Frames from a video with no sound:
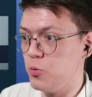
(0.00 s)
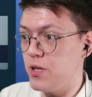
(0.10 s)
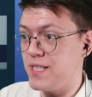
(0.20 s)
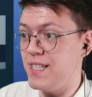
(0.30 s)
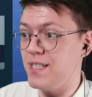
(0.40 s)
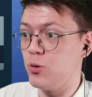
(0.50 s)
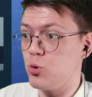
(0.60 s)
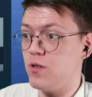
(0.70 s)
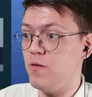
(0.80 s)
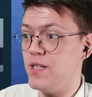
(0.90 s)
У нас здесь
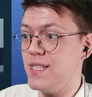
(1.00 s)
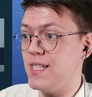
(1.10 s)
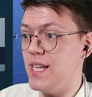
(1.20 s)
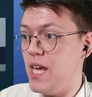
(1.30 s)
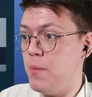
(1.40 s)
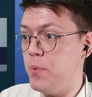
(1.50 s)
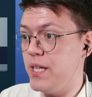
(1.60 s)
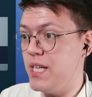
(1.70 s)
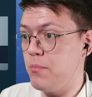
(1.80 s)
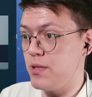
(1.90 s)
нужно ввести
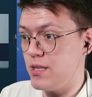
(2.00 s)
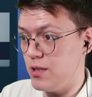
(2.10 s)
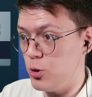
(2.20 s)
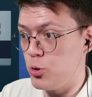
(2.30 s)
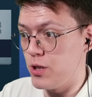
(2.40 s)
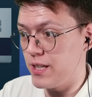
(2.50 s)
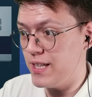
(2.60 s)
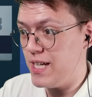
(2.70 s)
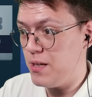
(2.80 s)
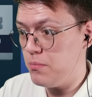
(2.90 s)
Epic Games
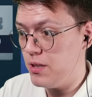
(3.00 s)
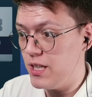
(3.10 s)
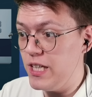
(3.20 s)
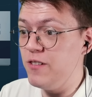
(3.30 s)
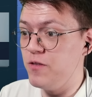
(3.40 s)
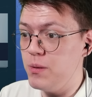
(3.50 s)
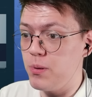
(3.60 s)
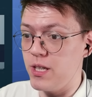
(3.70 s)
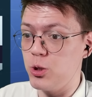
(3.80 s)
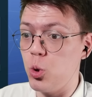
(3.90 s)
username, и
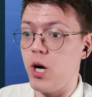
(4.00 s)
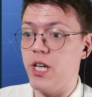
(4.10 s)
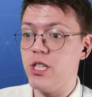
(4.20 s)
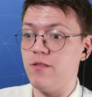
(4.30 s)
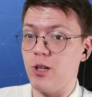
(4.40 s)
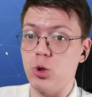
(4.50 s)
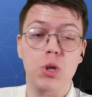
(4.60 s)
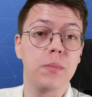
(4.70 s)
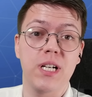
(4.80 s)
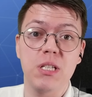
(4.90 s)
выбрать то количество,
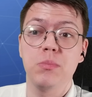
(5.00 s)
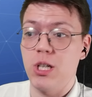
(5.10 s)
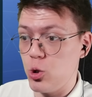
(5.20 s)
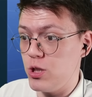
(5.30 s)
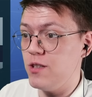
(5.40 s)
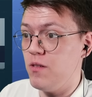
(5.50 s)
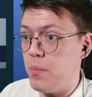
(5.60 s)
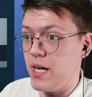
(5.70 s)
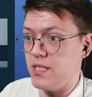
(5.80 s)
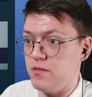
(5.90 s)
которое мы хотим накрутить в бакс.